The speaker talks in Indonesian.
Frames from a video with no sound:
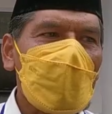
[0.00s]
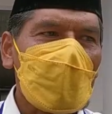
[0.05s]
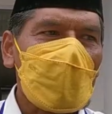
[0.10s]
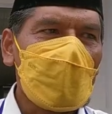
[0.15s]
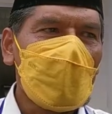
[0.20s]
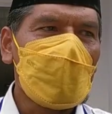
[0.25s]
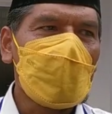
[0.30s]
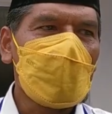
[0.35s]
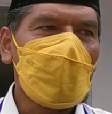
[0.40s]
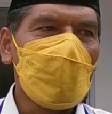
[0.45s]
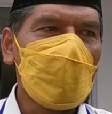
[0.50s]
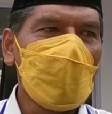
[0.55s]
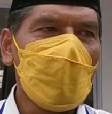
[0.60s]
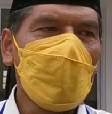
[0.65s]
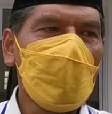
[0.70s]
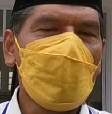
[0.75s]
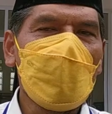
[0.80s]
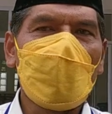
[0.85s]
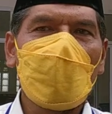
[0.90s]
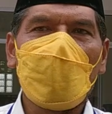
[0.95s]
Dan
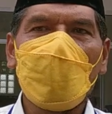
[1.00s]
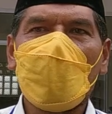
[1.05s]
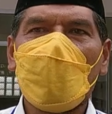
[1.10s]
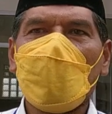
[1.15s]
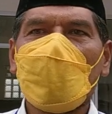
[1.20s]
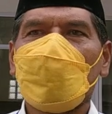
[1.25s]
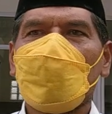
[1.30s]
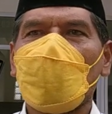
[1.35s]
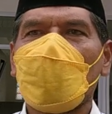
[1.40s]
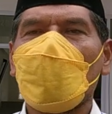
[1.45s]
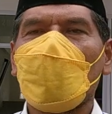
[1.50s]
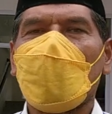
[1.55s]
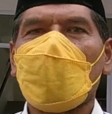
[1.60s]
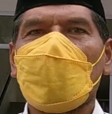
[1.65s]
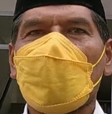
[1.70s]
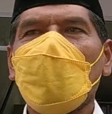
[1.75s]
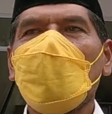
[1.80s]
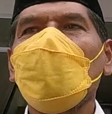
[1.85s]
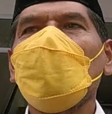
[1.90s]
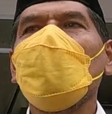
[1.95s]
kami menerima sepenuh
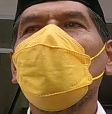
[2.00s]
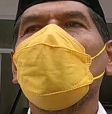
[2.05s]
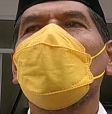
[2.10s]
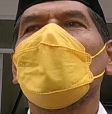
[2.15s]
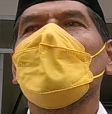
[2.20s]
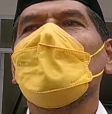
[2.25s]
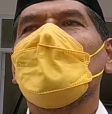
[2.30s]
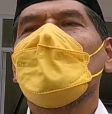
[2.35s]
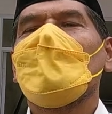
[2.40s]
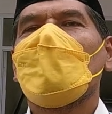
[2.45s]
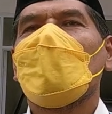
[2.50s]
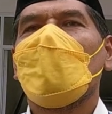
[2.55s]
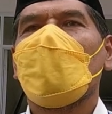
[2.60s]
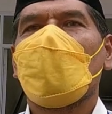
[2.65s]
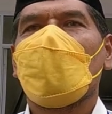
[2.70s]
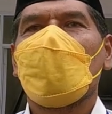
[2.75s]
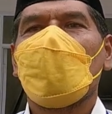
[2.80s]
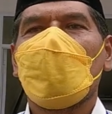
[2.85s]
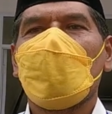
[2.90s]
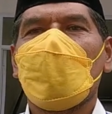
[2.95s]
hati
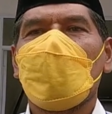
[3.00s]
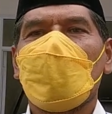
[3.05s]
dengan